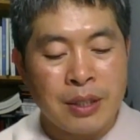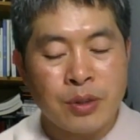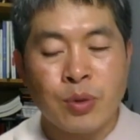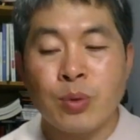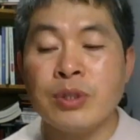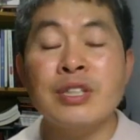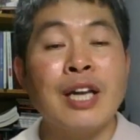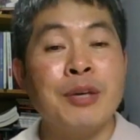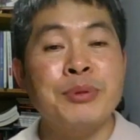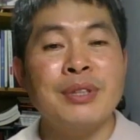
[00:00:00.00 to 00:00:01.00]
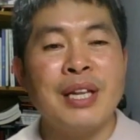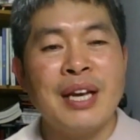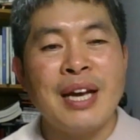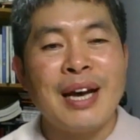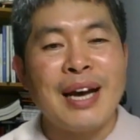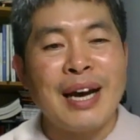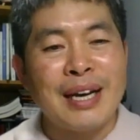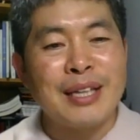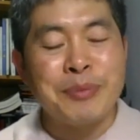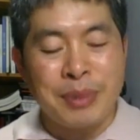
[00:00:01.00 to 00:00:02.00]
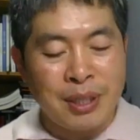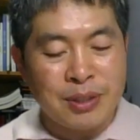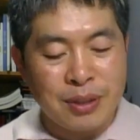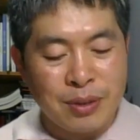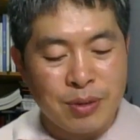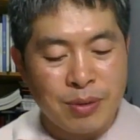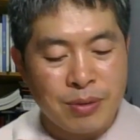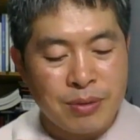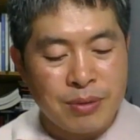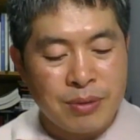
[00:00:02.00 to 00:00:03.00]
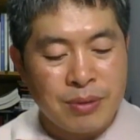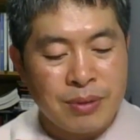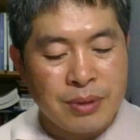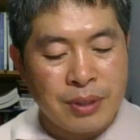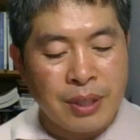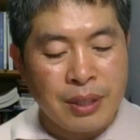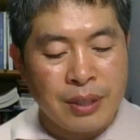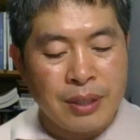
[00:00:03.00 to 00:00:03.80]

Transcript: 그리고 그 다음은 하나님이 하시겠죠. 네.